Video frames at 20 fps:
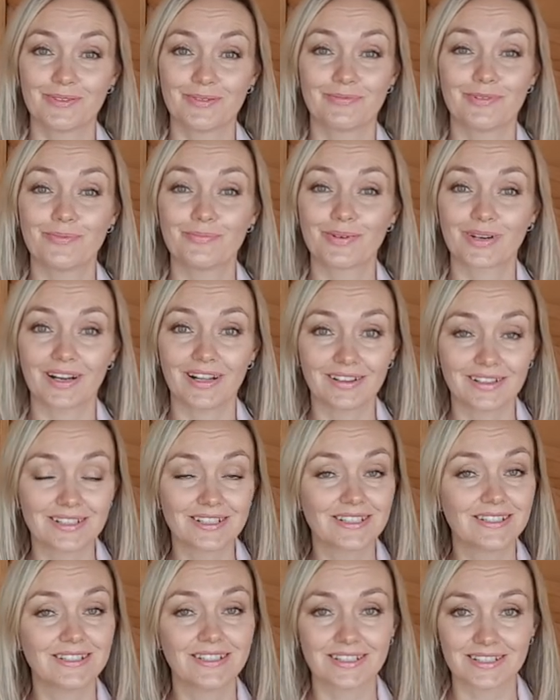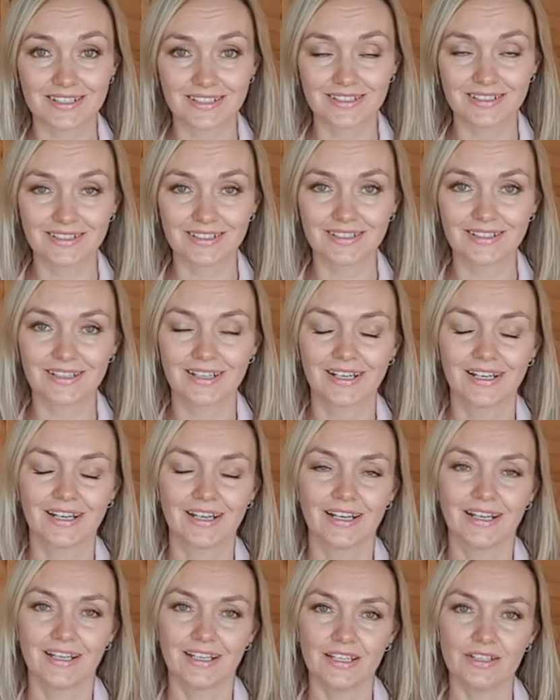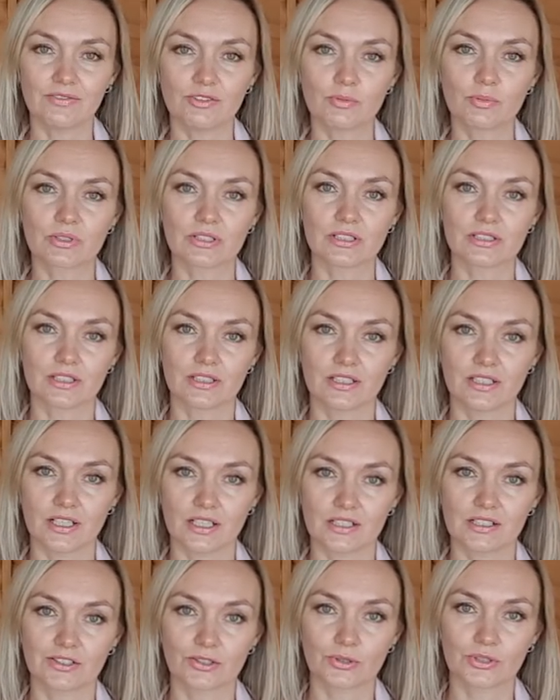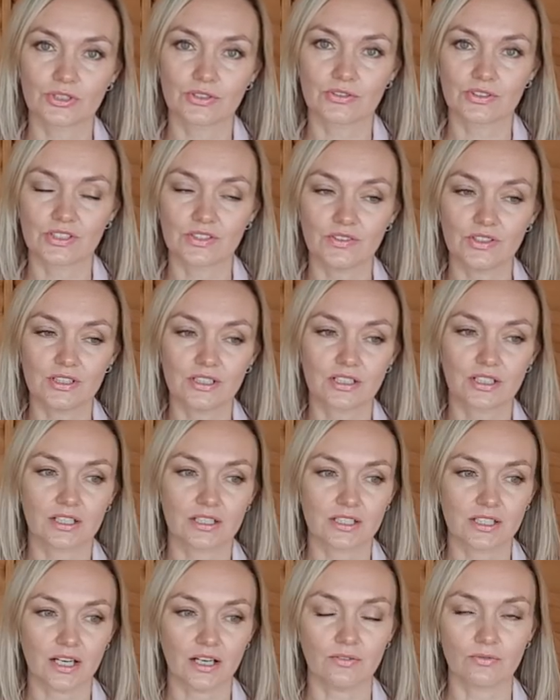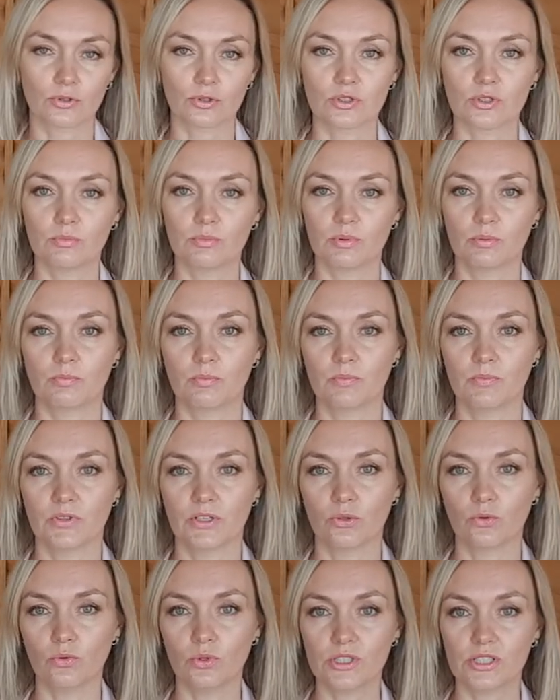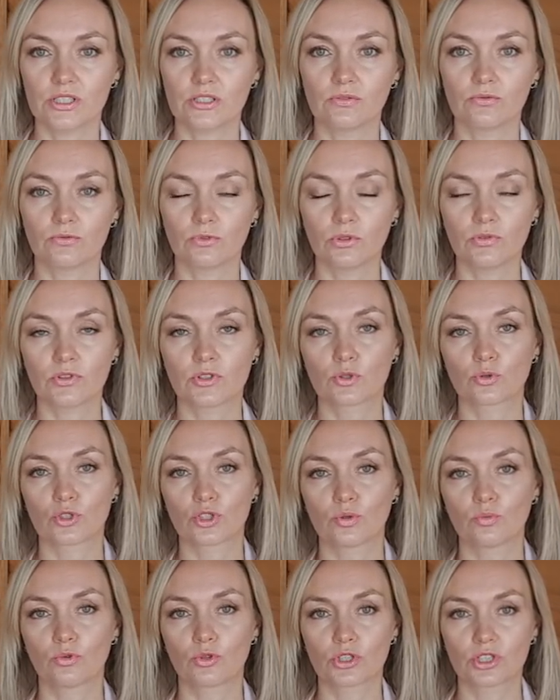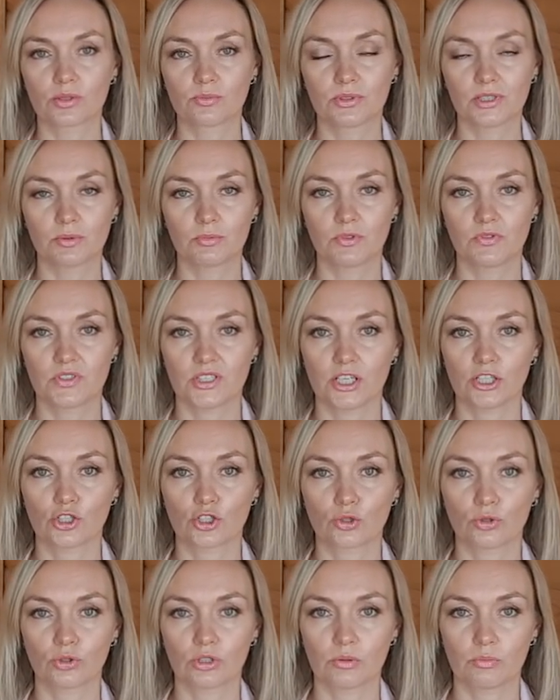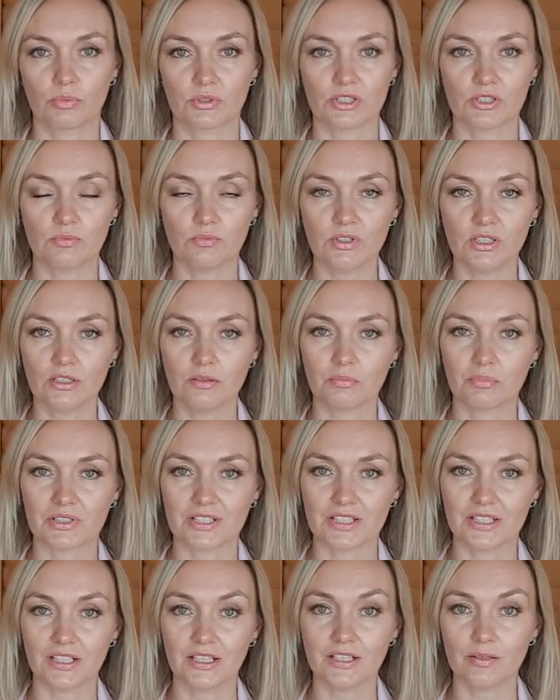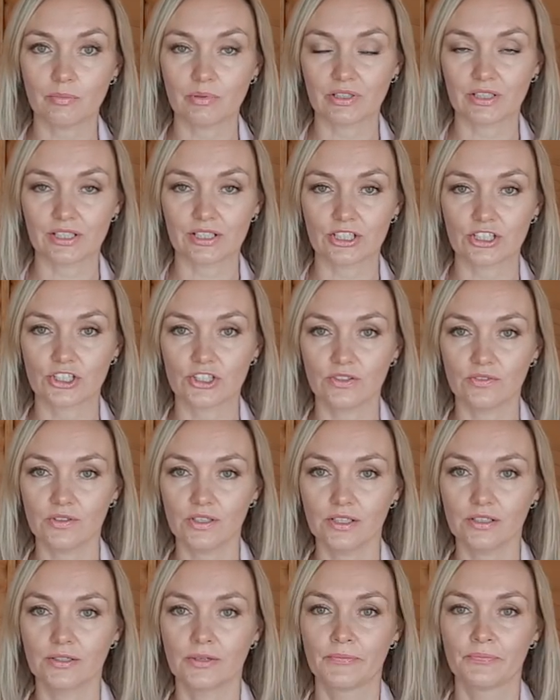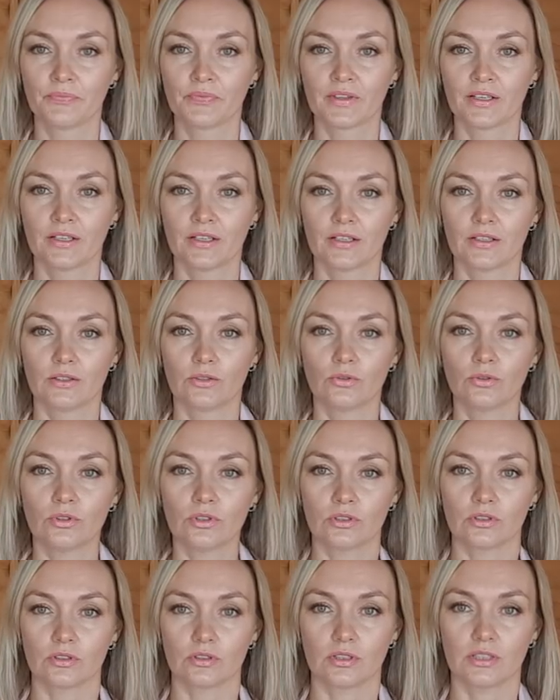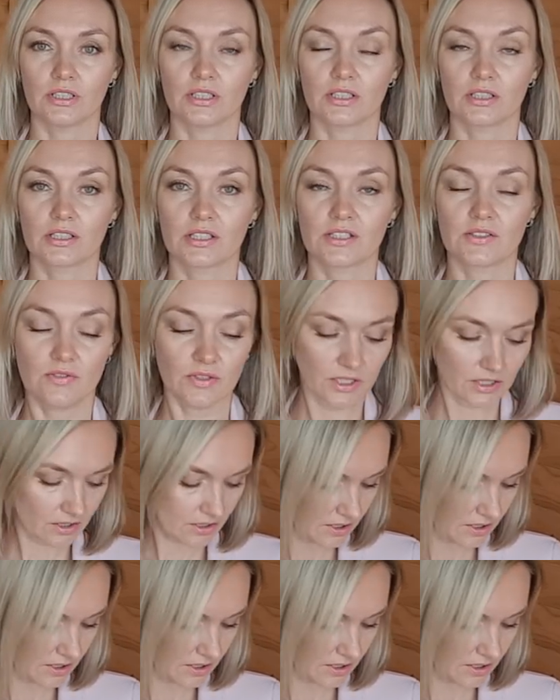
выбирала из нескольких и выбрала этот грязно-розового цвета, хотя вроде бы на осень в офис уже можно было бы взять что-то потемнее, посерее, покоричневее, но этот цвет